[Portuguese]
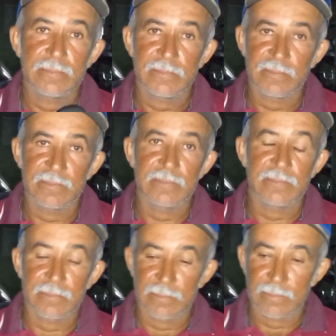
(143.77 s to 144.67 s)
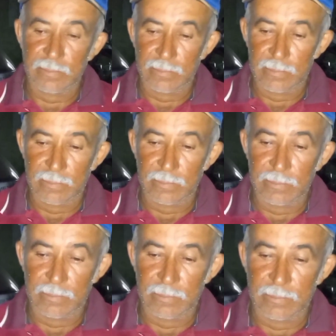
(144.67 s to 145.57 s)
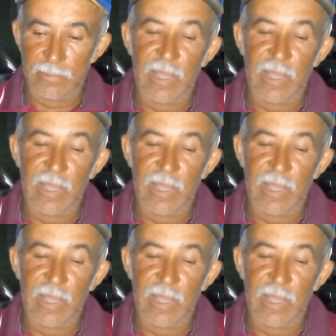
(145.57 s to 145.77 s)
A mensagem só deixou para ele agora.